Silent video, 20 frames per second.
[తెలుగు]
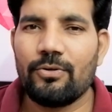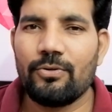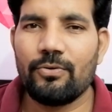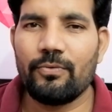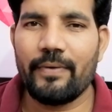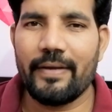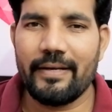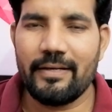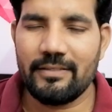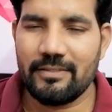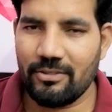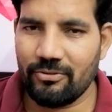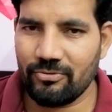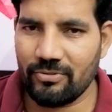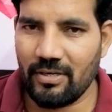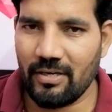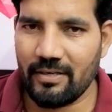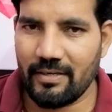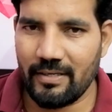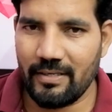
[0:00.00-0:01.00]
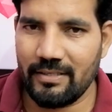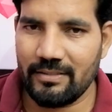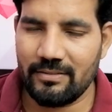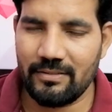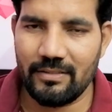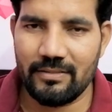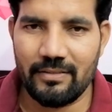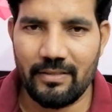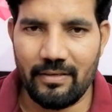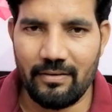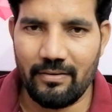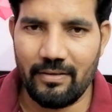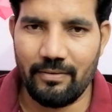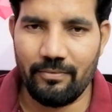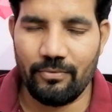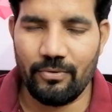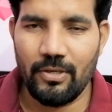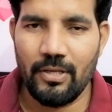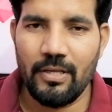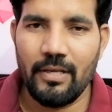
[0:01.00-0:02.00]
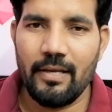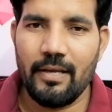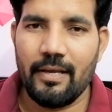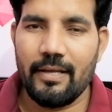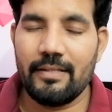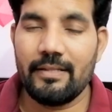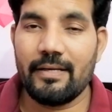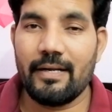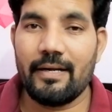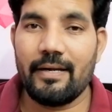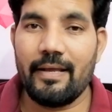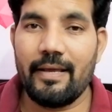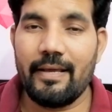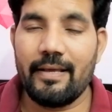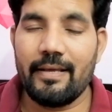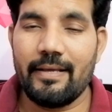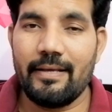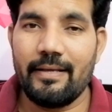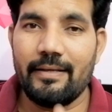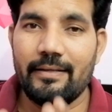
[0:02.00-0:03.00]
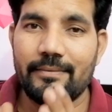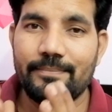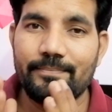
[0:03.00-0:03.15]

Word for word: నువ్వు ఎన్ని సంవత్సరాలు ట్రై చేసినా వెళ్ళలేవు ఎందుకంటే ఈ